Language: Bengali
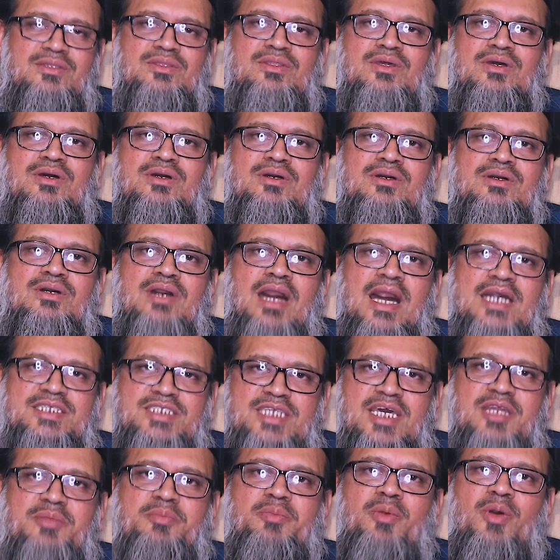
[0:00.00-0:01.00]
তো
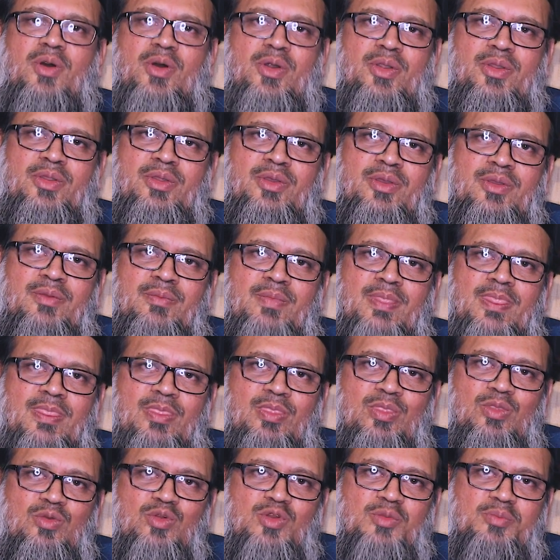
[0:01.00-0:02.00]
আসার পর
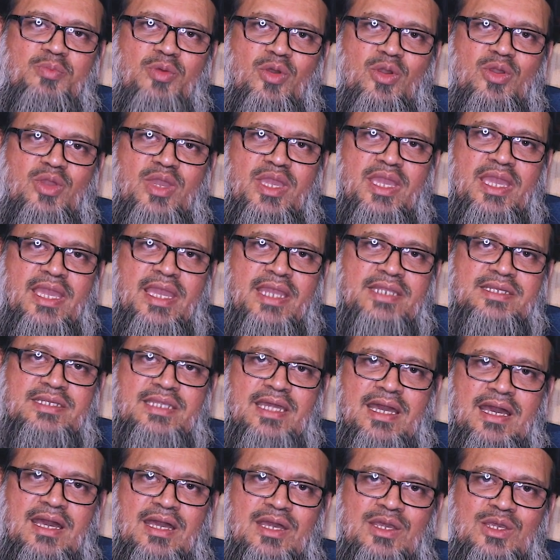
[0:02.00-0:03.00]
দুই পক্ষে
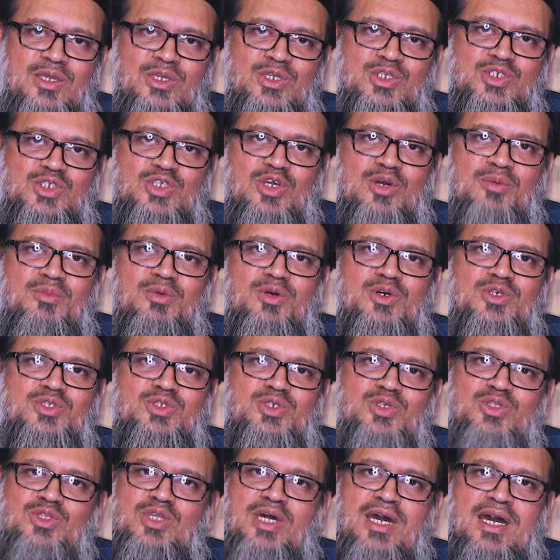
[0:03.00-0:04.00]
একটা
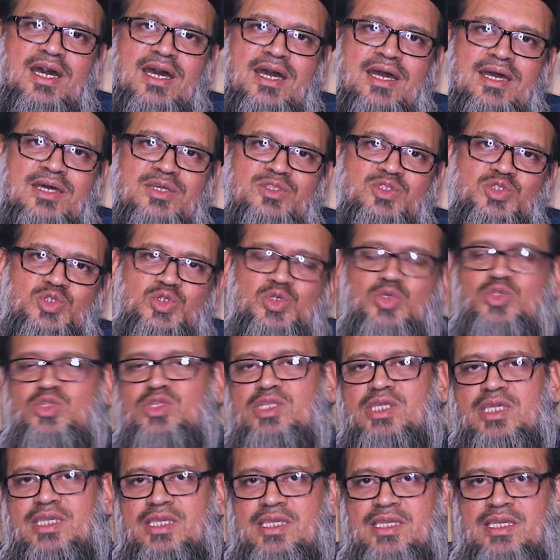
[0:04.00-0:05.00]
সমঝোতা
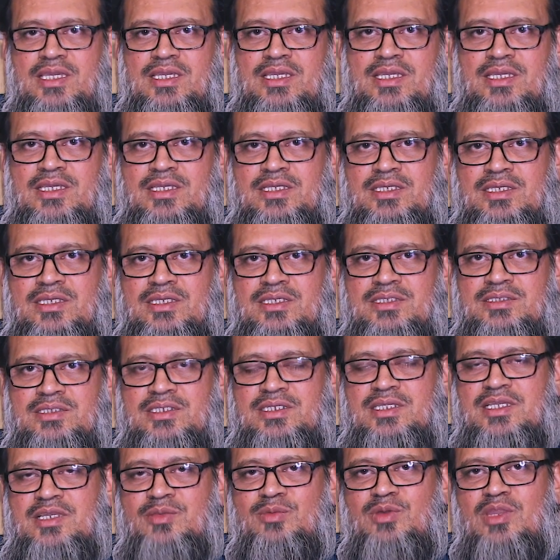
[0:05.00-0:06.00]
চুক্তি
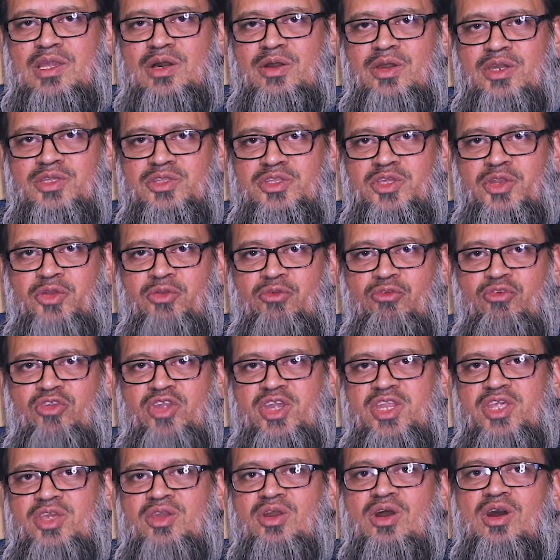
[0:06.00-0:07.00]
যেটাকে বলা হয় দি
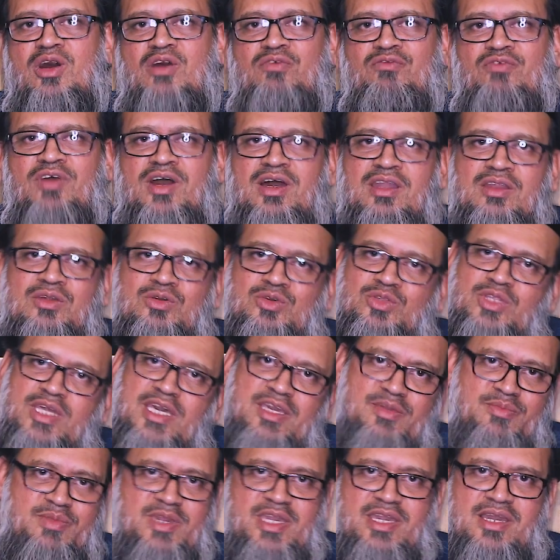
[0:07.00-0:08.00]
ট্রিটি অফ আল
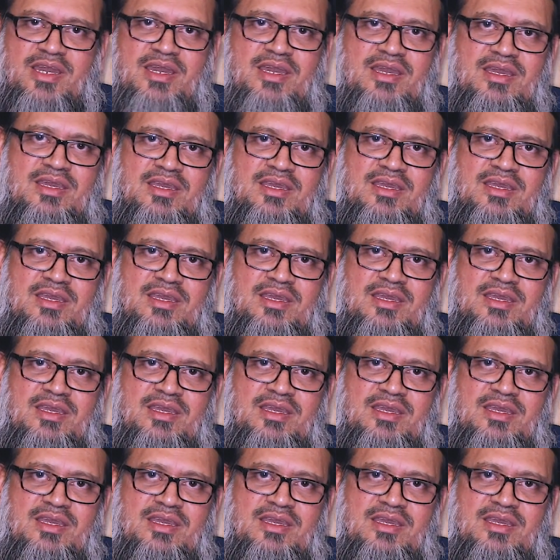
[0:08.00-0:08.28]
হুদাইবিয়া